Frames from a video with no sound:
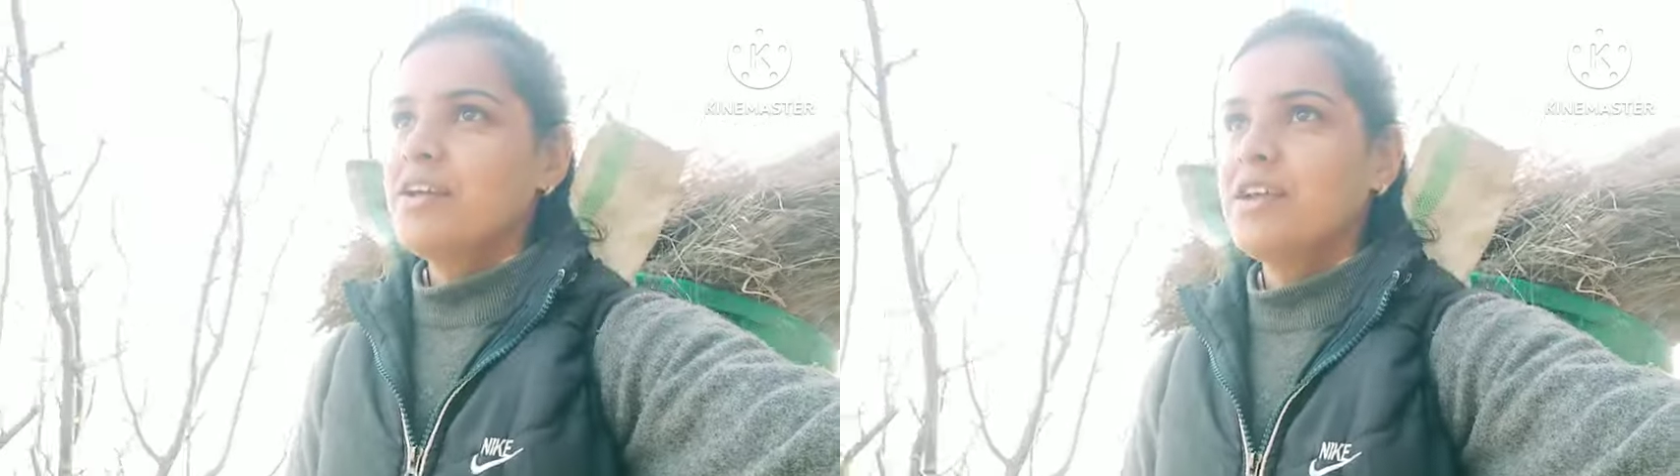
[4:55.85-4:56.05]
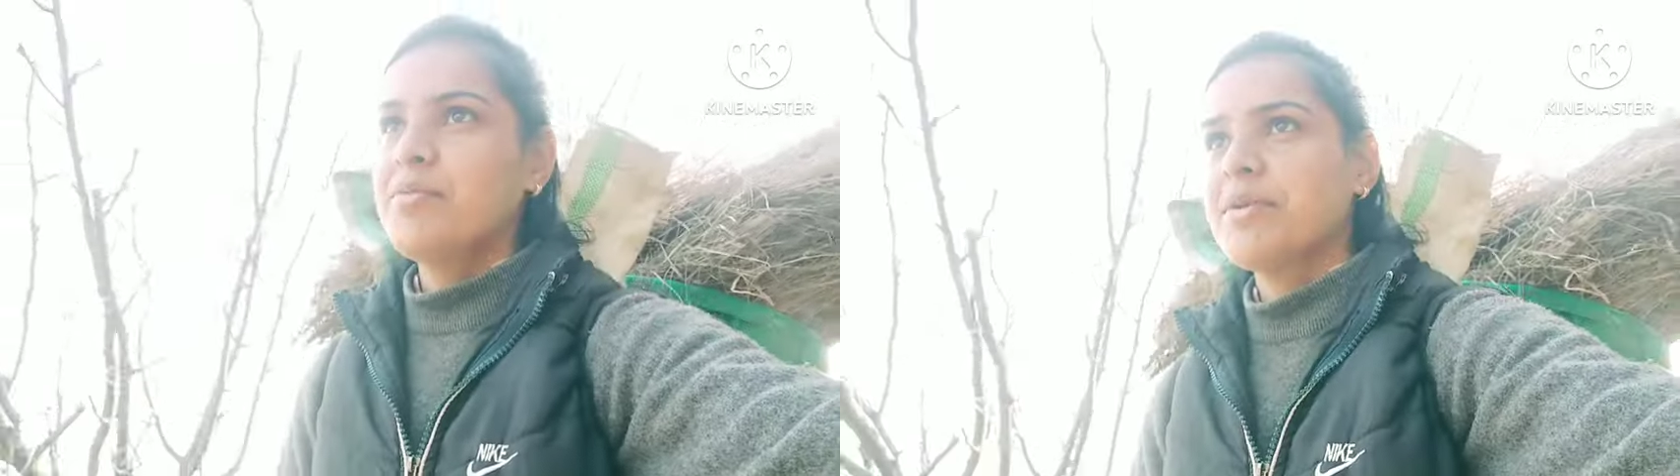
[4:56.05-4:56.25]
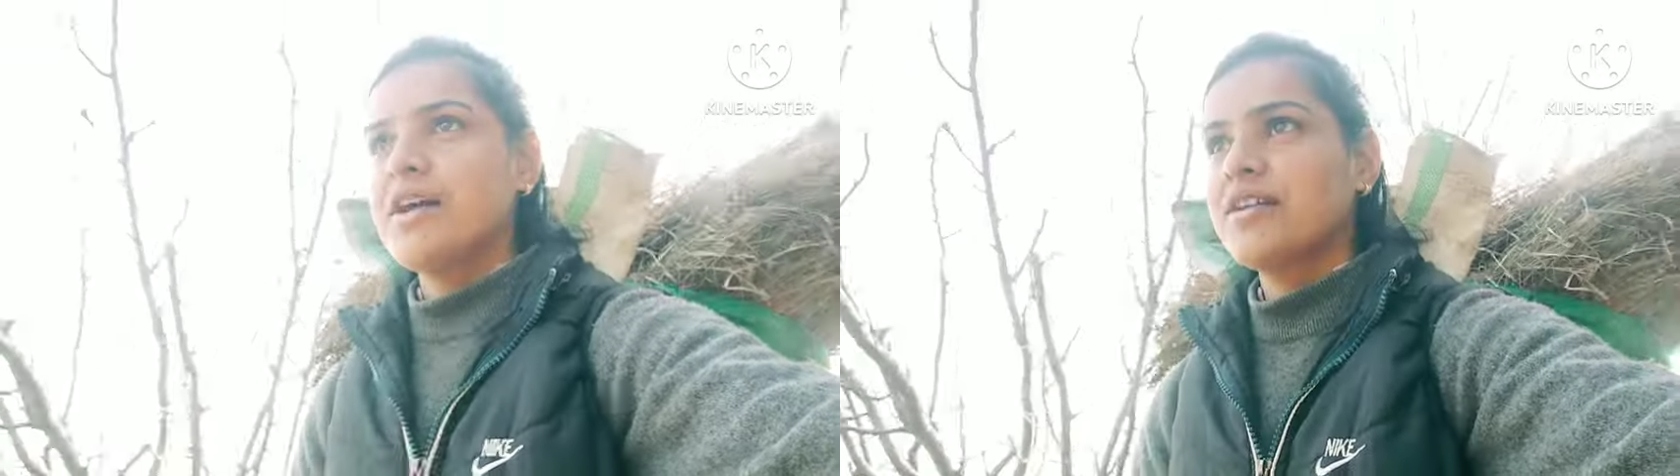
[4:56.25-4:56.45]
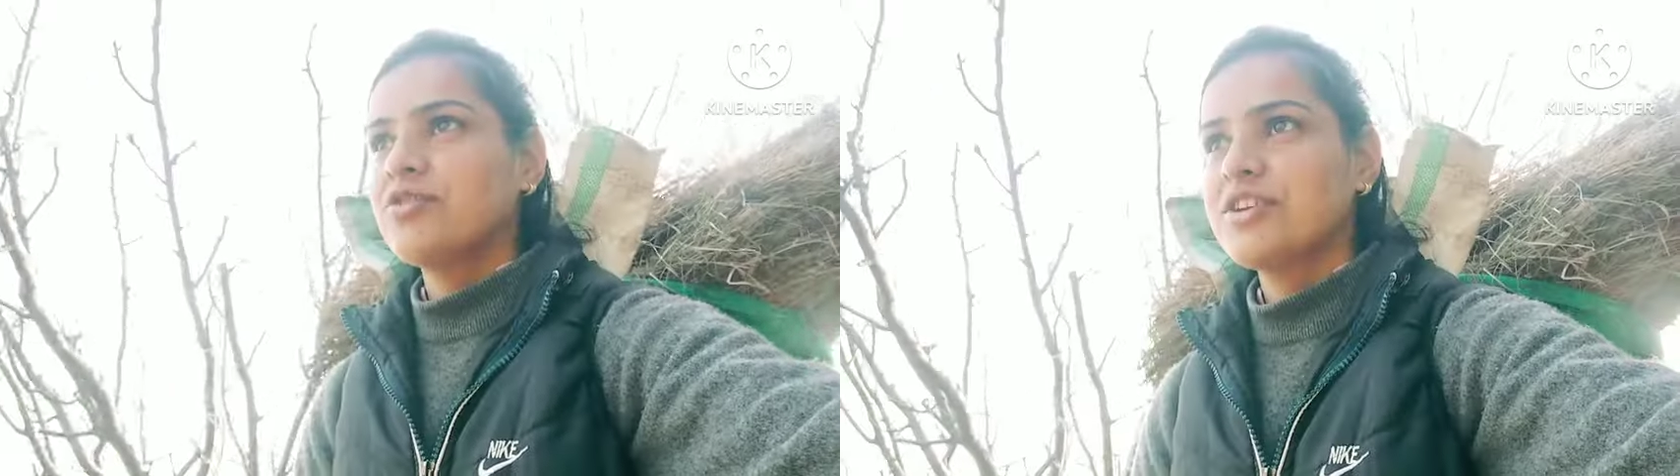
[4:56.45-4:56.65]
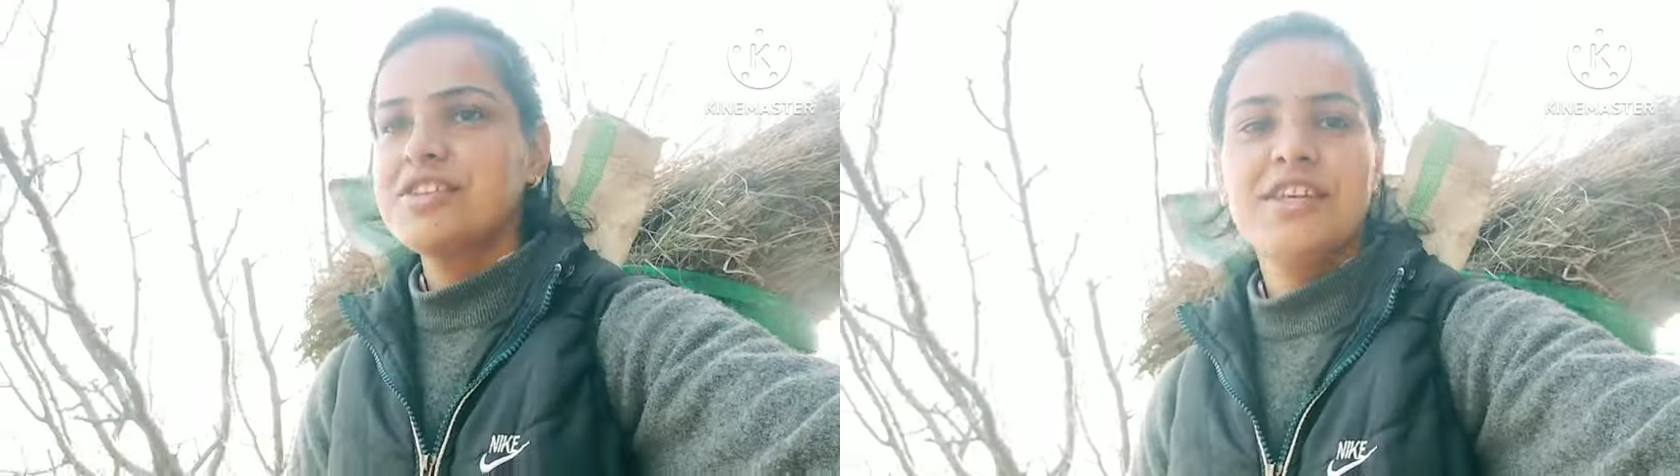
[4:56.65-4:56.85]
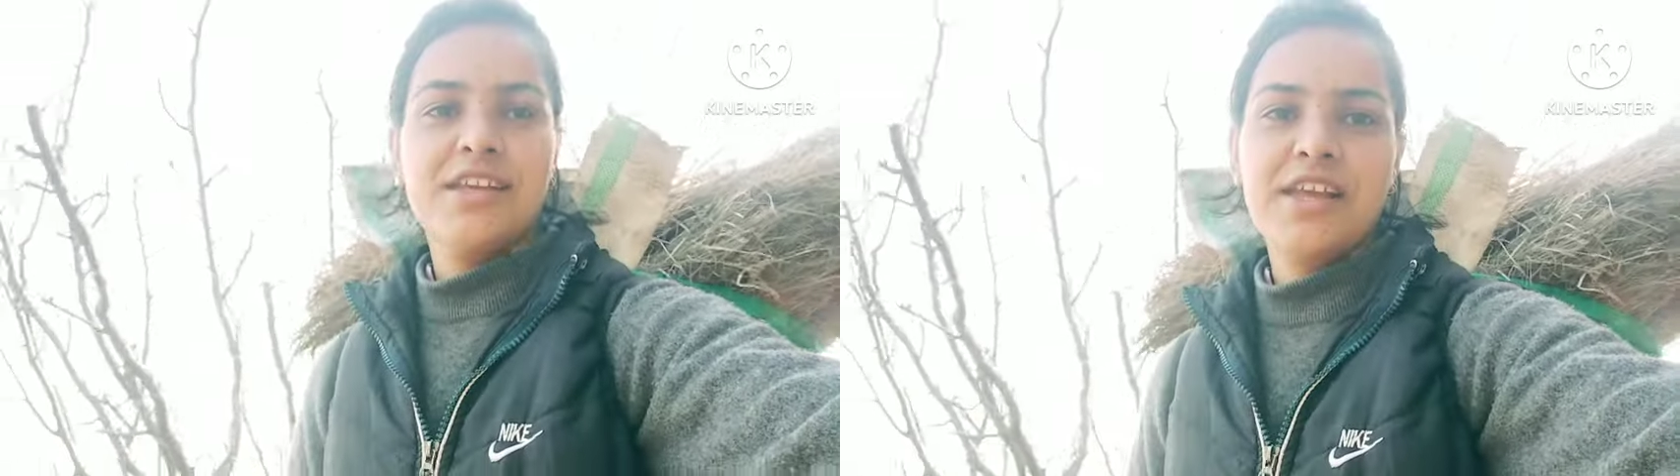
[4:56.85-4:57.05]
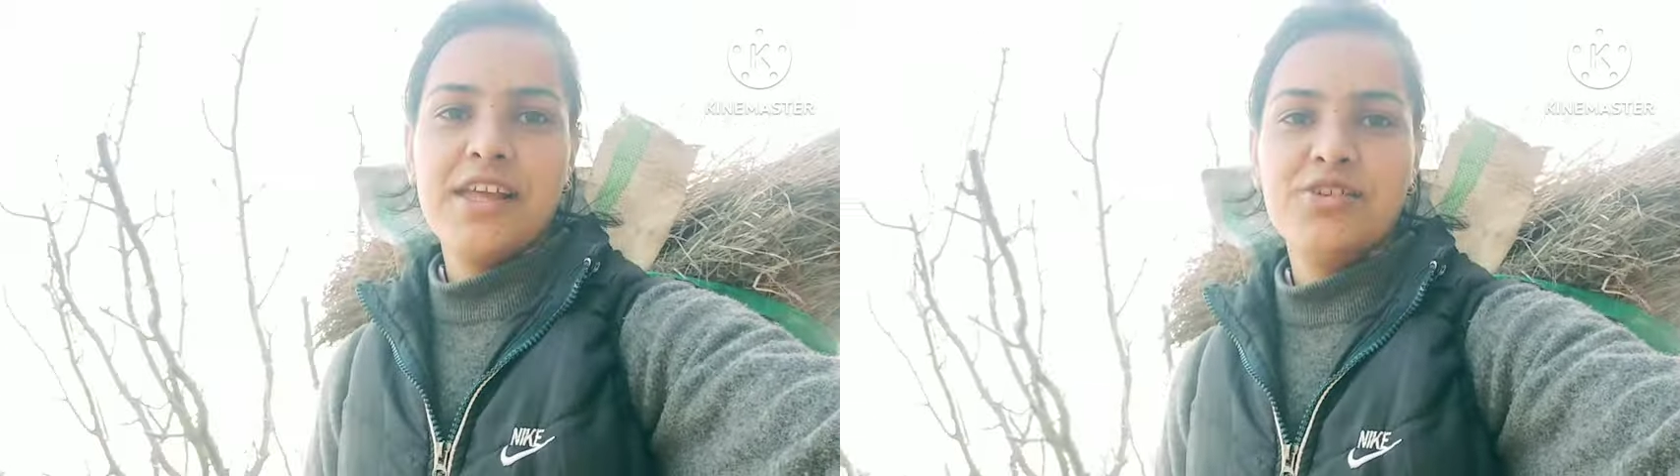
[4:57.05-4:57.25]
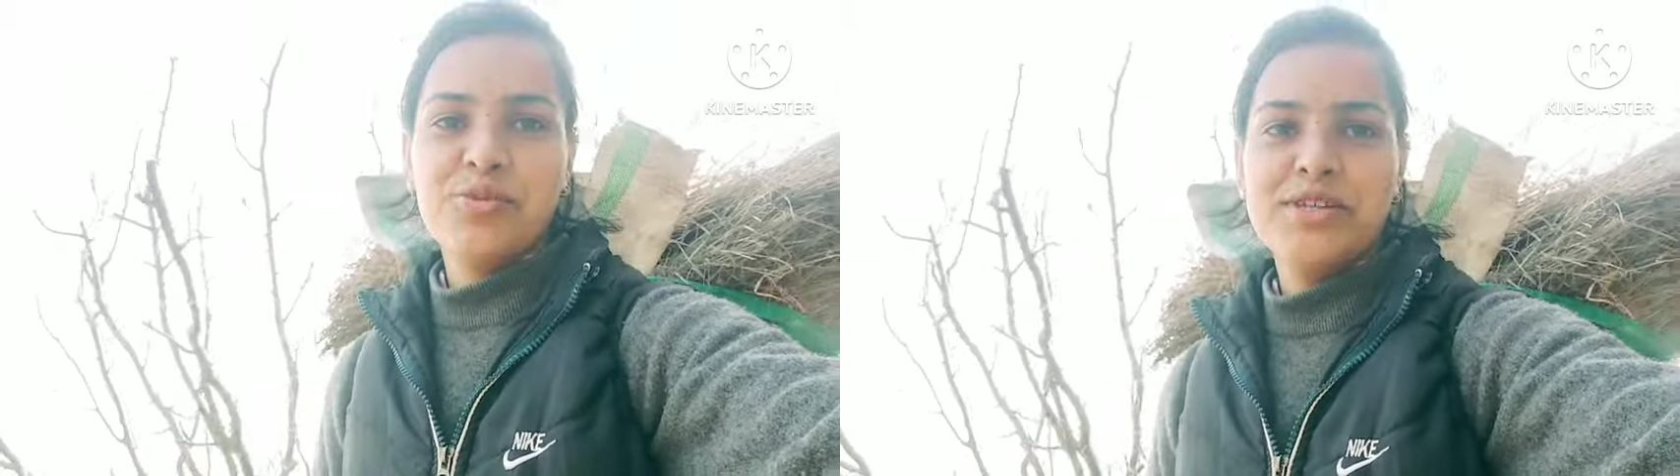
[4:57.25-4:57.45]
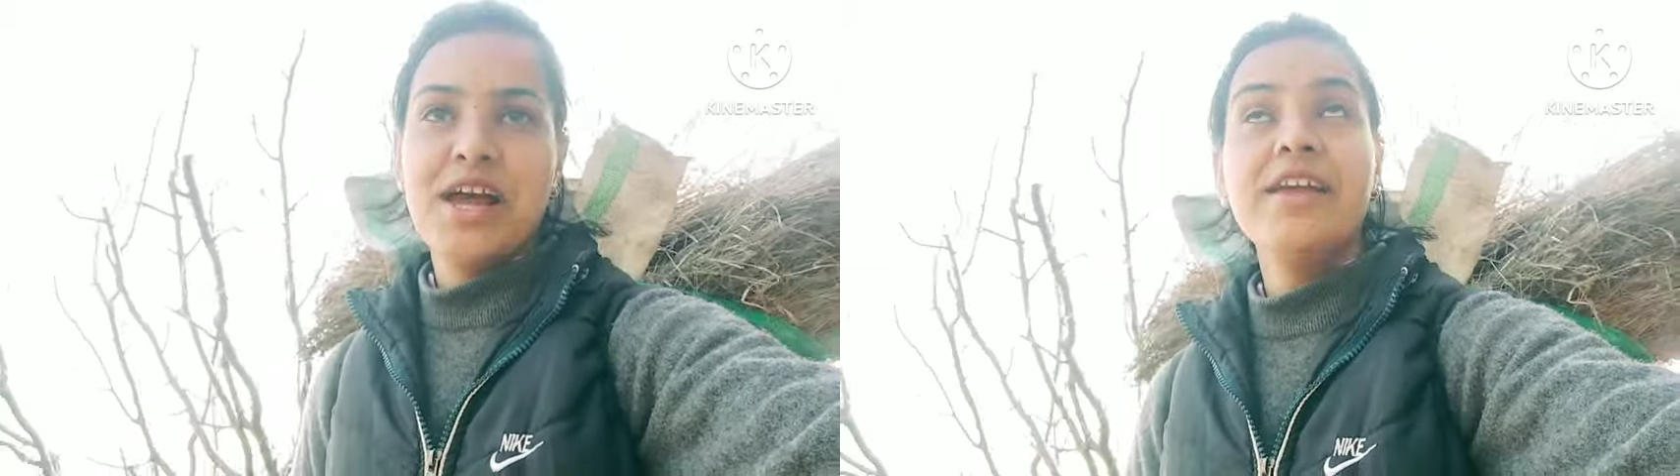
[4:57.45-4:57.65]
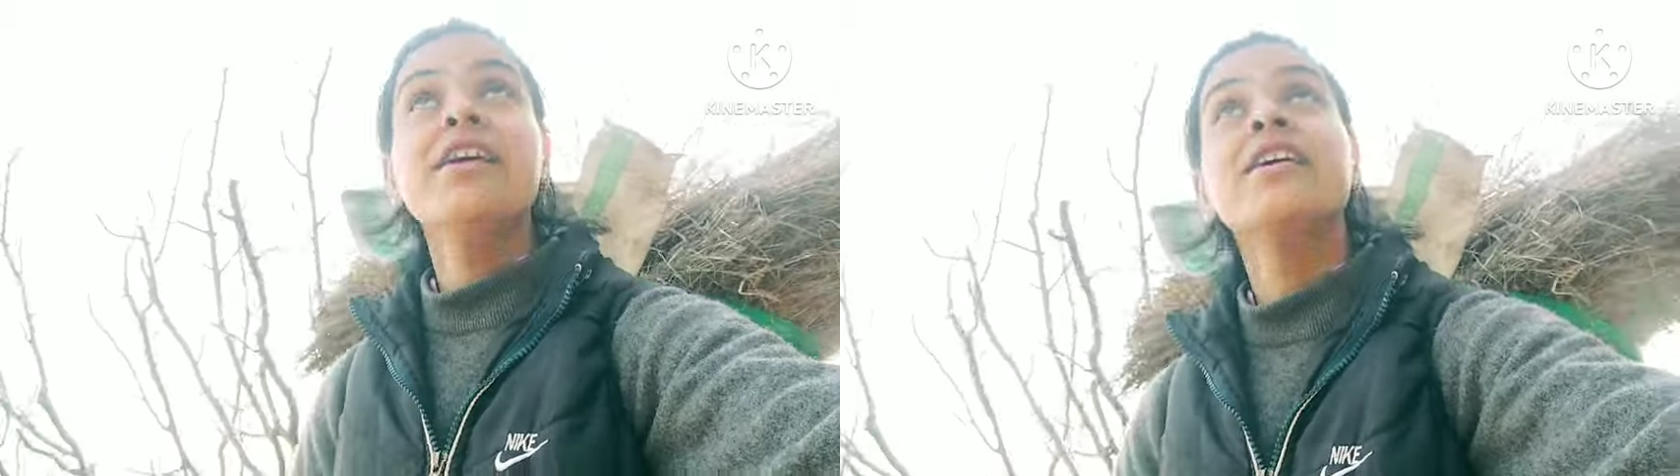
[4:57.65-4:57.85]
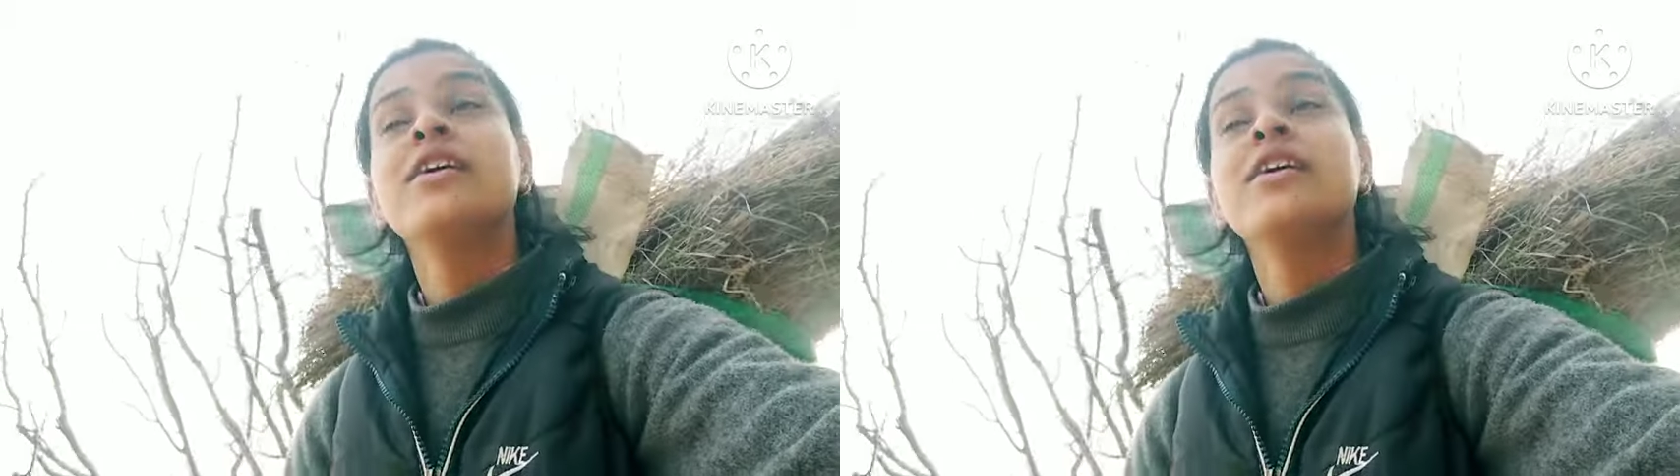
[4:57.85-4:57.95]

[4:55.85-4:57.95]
ये अपने अगर तो नज़दीक के खेतों में जाए